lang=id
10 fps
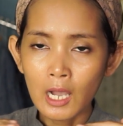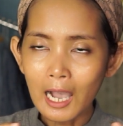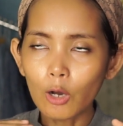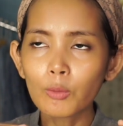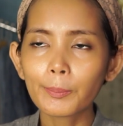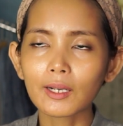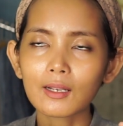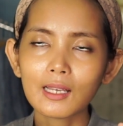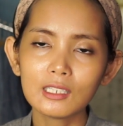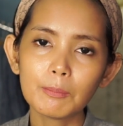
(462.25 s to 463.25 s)
Aku
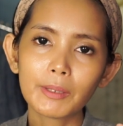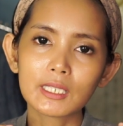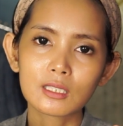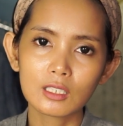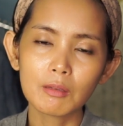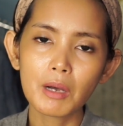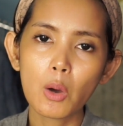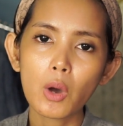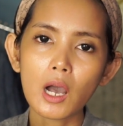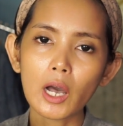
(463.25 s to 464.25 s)
pernah di fase
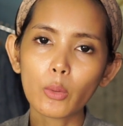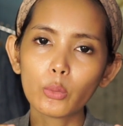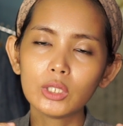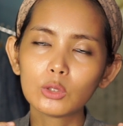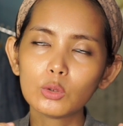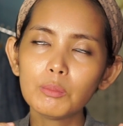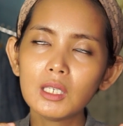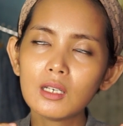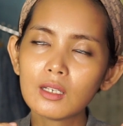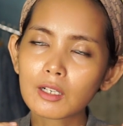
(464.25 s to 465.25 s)
bahwa aku itu
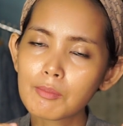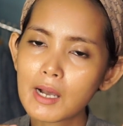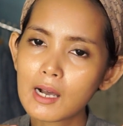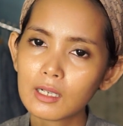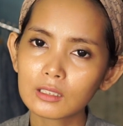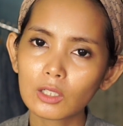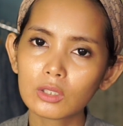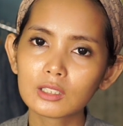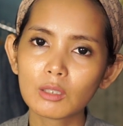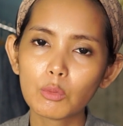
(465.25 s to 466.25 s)
minder banget
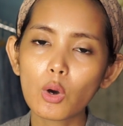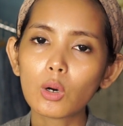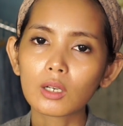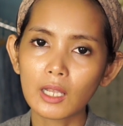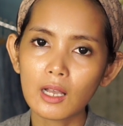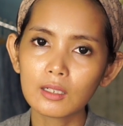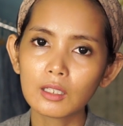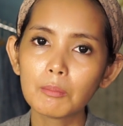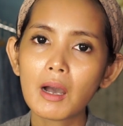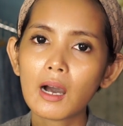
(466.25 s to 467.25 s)
kalau ketemu orang
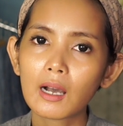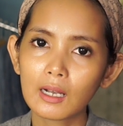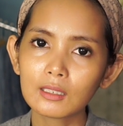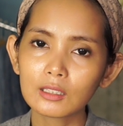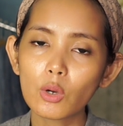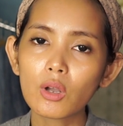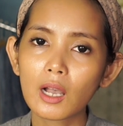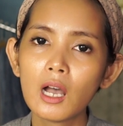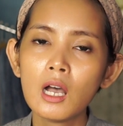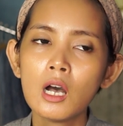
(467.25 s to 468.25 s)
dan bahkan tau nggak